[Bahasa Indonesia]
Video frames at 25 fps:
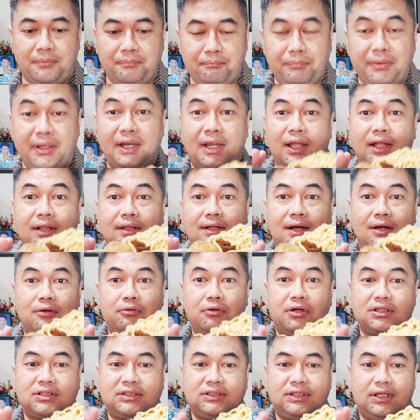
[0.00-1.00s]
piringnya
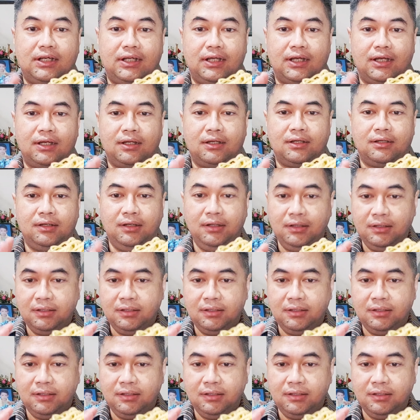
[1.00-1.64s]
terlalu kecil ya